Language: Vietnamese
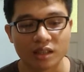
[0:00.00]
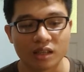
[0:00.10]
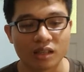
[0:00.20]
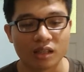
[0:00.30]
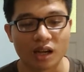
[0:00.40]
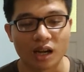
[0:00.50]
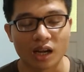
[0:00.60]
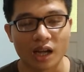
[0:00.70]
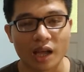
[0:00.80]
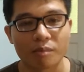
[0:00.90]
thì
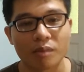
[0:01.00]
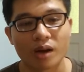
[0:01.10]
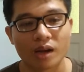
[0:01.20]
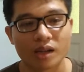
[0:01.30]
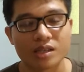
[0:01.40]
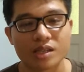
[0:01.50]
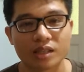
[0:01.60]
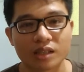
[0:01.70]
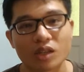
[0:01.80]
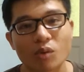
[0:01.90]
à, em à,
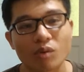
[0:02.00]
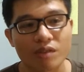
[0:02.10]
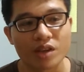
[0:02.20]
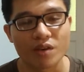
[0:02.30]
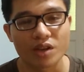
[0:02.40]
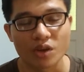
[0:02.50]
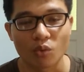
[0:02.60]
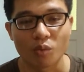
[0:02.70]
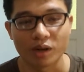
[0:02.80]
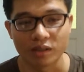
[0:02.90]
xin kết thúc cái video giới thiệu
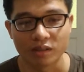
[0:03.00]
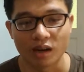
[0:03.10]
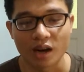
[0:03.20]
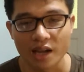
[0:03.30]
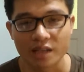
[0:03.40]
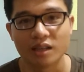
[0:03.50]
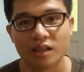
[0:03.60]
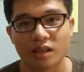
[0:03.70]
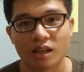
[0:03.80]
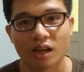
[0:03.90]
của mình ở đây
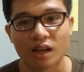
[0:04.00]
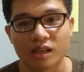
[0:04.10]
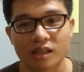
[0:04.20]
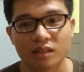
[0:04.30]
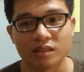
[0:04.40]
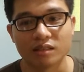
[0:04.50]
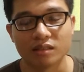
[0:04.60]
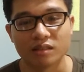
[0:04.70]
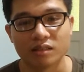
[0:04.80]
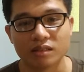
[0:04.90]
à,
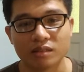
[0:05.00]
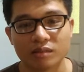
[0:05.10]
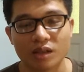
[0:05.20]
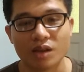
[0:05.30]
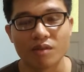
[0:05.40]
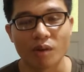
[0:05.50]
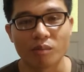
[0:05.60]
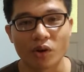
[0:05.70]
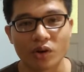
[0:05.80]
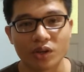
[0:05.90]
hy
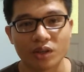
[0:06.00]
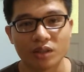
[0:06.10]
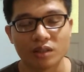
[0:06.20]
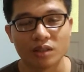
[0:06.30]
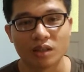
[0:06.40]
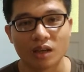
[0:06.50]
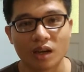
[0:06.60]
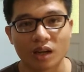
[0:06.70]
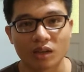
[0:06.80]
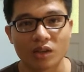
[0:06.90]
vọng mọi người
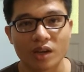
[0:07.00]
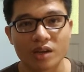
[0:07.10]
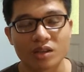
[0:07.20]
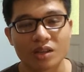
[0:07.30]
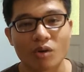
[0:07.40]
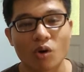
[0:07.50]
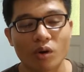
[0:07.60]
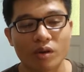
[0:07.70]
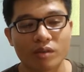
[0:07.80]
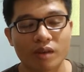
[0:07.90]
à, có thể được trao
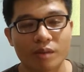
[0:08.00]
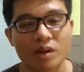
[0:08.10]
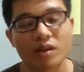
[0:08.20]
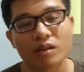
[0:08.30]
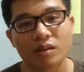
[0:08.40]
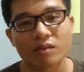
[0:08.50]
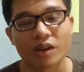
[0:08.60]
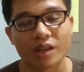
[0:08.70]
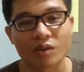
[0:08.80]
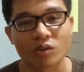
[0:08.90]
đổi và biết
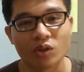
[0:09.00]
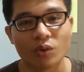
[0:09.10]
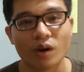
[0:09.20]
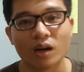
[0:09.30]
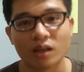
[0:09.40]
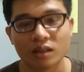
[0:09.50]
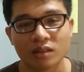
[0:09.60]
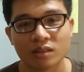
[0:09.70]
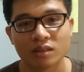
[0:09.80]
về nhau nhiều hơn